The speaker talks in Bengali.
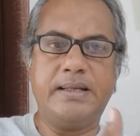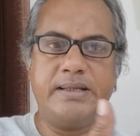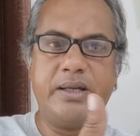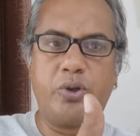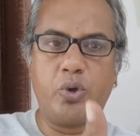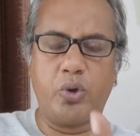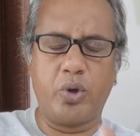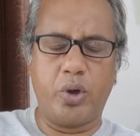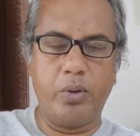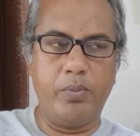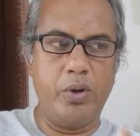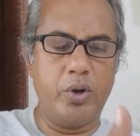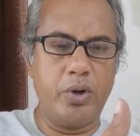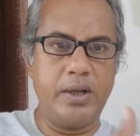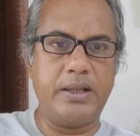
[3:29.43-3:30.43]
যেহেতু
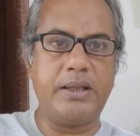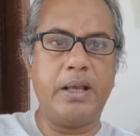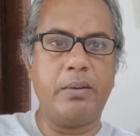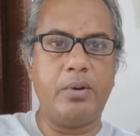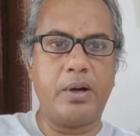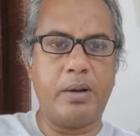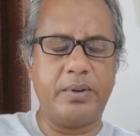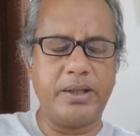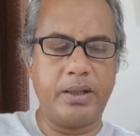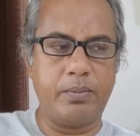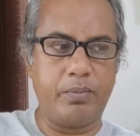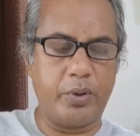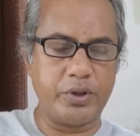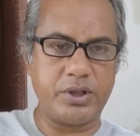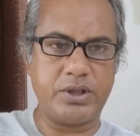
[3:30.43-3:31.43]
ধর্মীয় রীতি এবং আমাদের
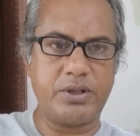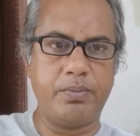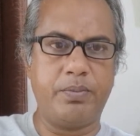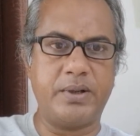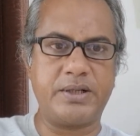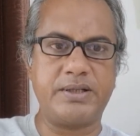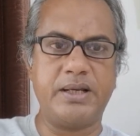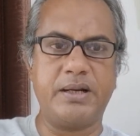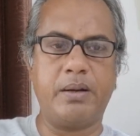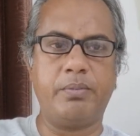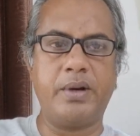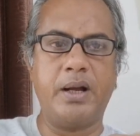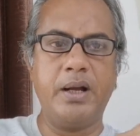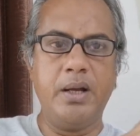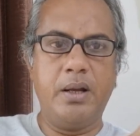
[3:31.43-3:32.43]
পঁচাশি পার্সেন্ট
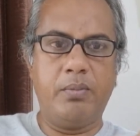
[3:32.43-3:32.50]
আমরা